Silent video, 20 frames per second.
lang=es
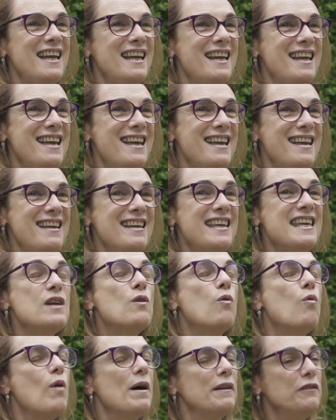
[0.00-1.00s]
eh, y
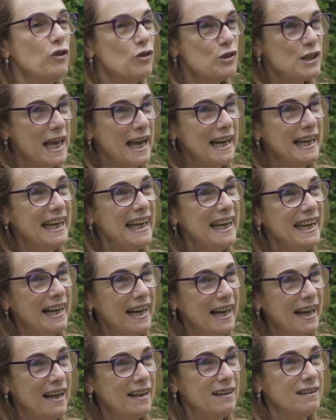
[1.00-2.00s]
cuando se
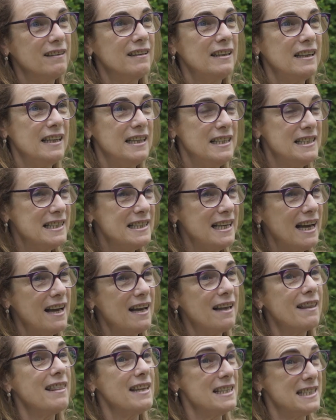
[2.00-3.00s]
agregan
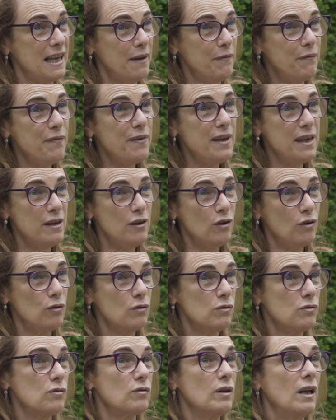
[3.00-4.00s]
quizás
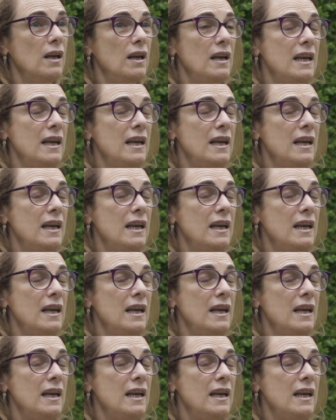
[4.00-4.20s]
desafíos,